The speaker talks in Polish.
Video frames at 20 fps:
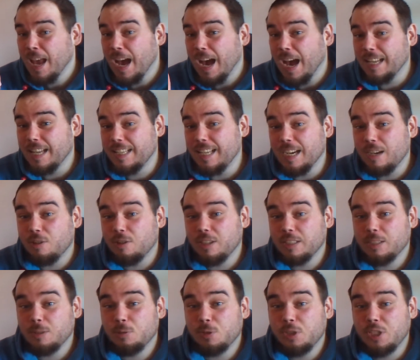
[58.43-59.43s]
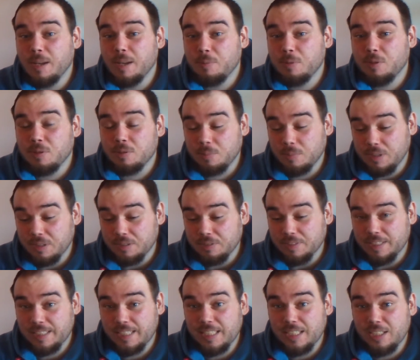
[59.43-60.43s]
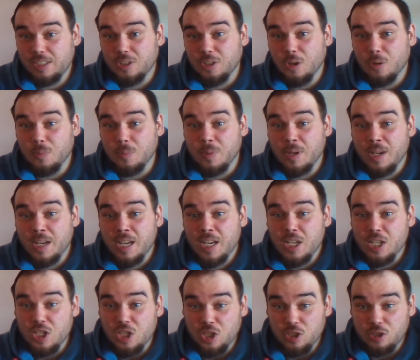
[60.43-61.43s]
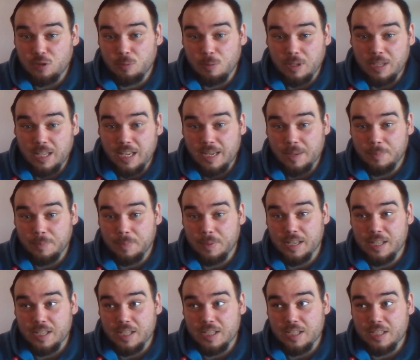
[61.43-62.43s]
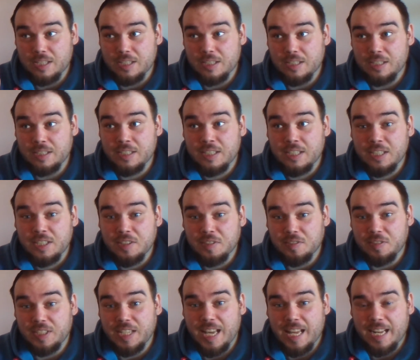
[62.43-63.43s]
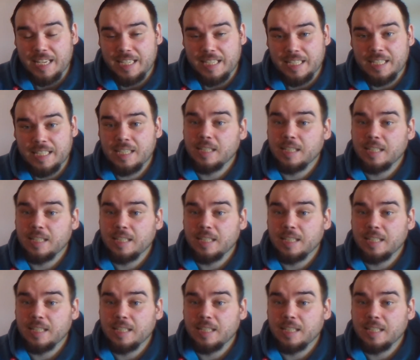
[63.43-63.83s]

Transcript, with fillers: ale i tak okazały się lepszą inwestycją niż wkładanie pieniędzy w gierki.